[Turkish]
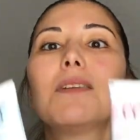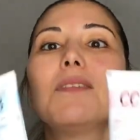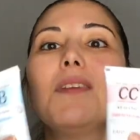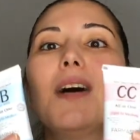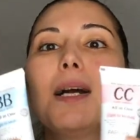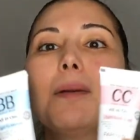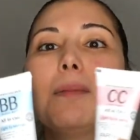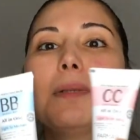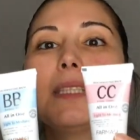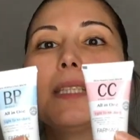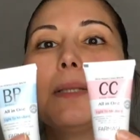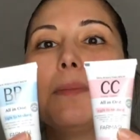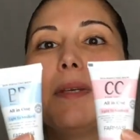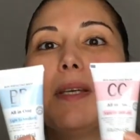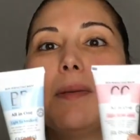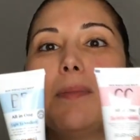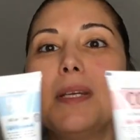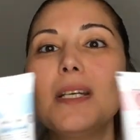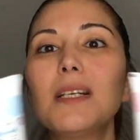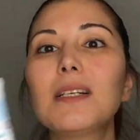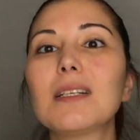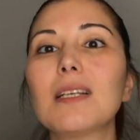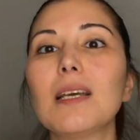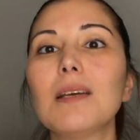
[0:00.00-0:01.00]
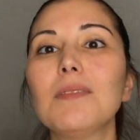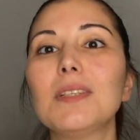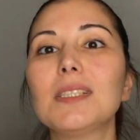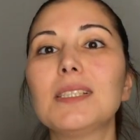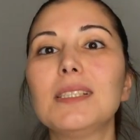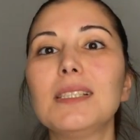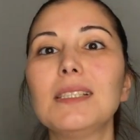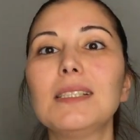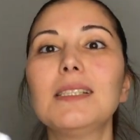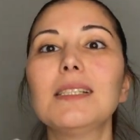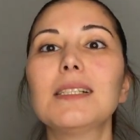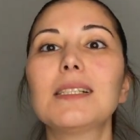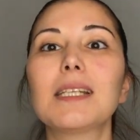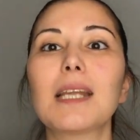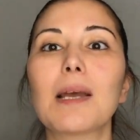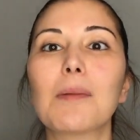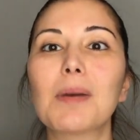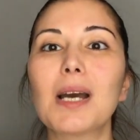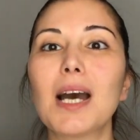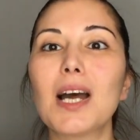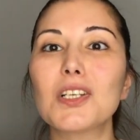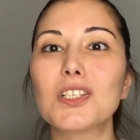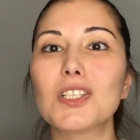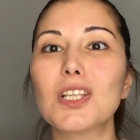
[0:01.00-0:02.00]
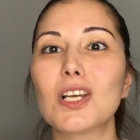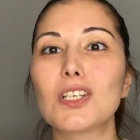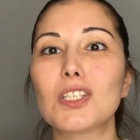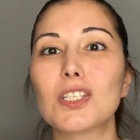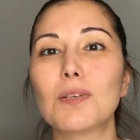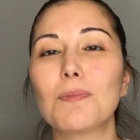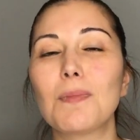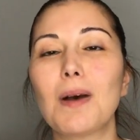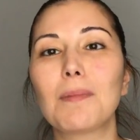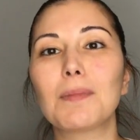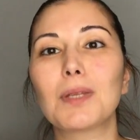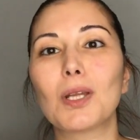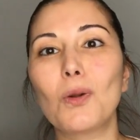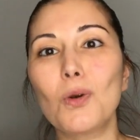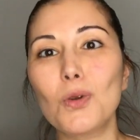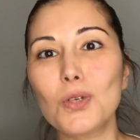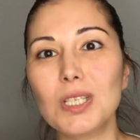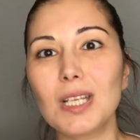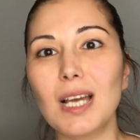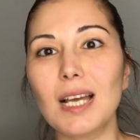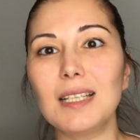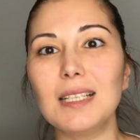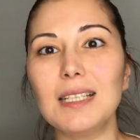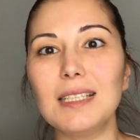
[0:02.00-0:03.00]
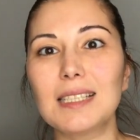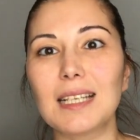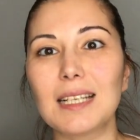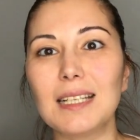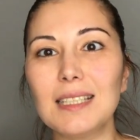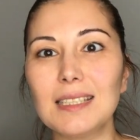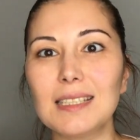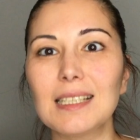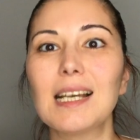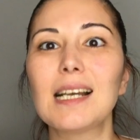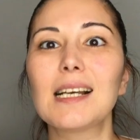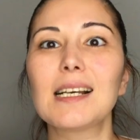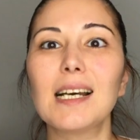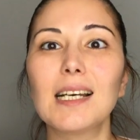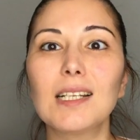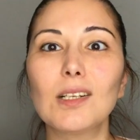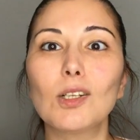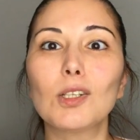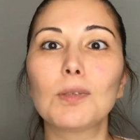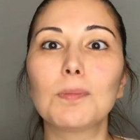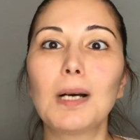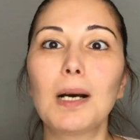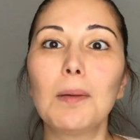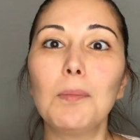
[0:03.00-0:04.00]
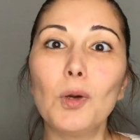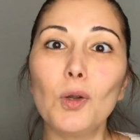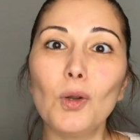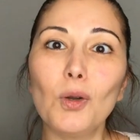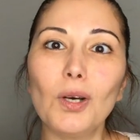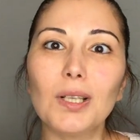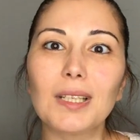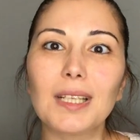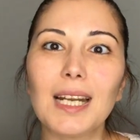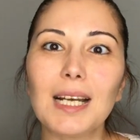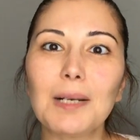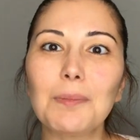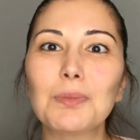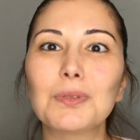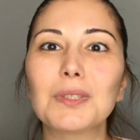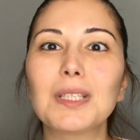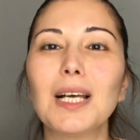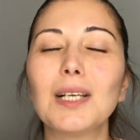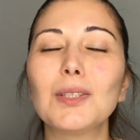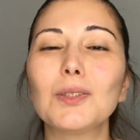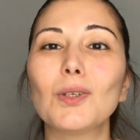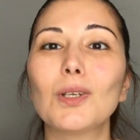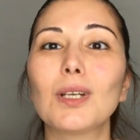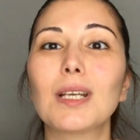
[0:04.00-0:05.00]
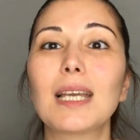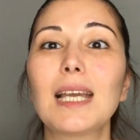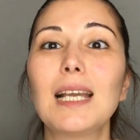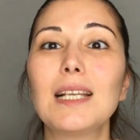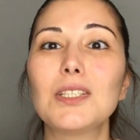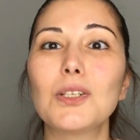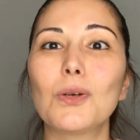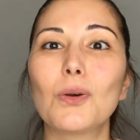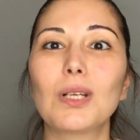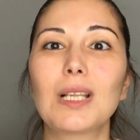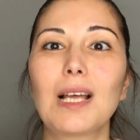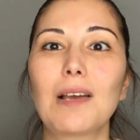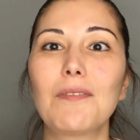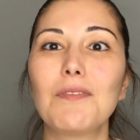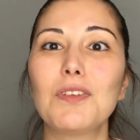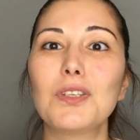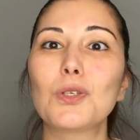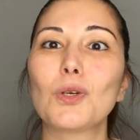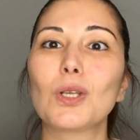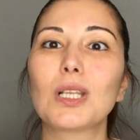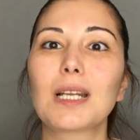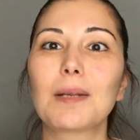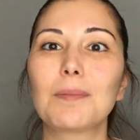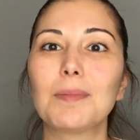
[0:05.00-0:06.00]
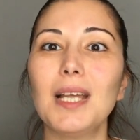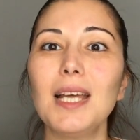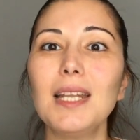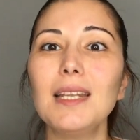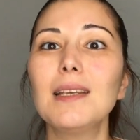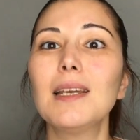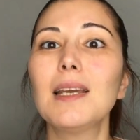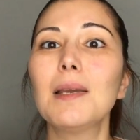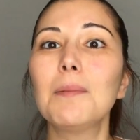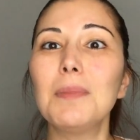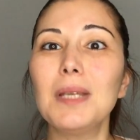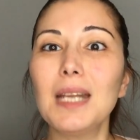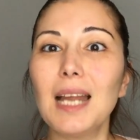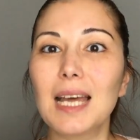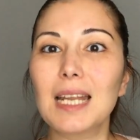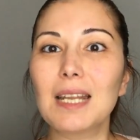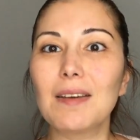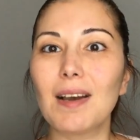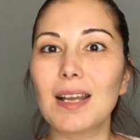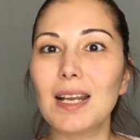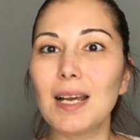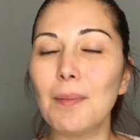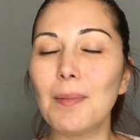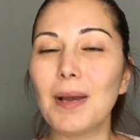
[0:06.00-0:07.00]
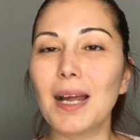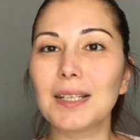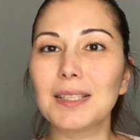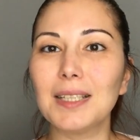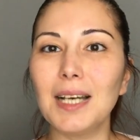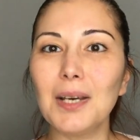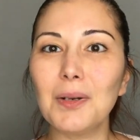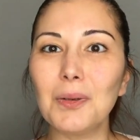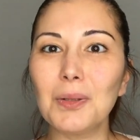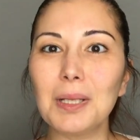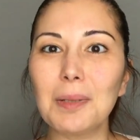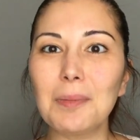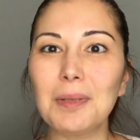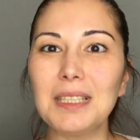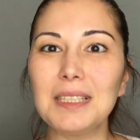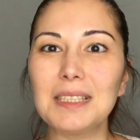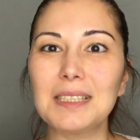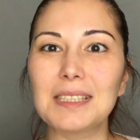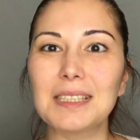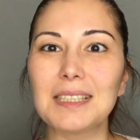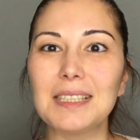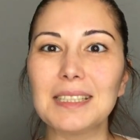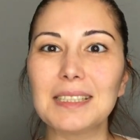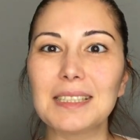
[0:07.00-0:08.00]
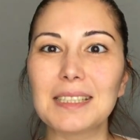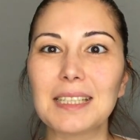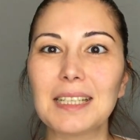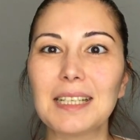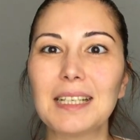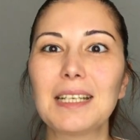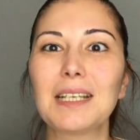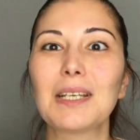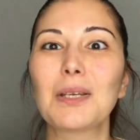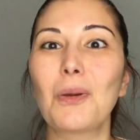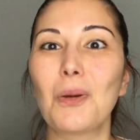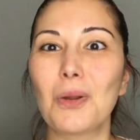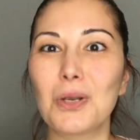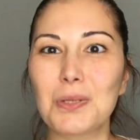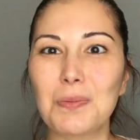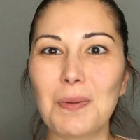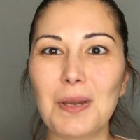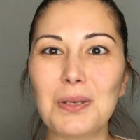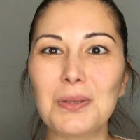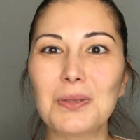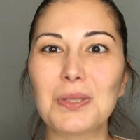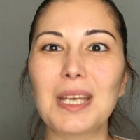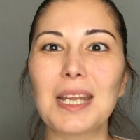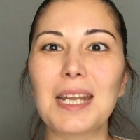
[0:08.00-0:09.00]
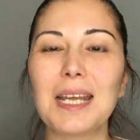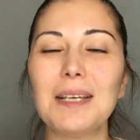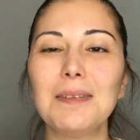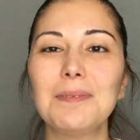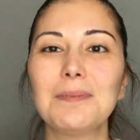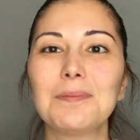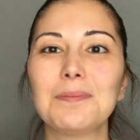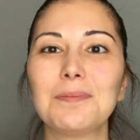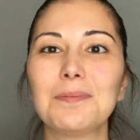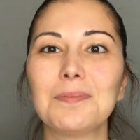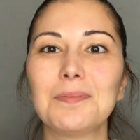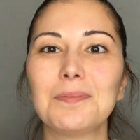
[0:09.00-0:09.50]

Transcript: Farmasi BB krem ve CC krem karşılaştırmamdan hoşlandıysanız kanalıma abone olarak bundan sonra gelecek olan videolarımdan bir an evvel haberdar olabilirsiniz. Görüşmek üzere.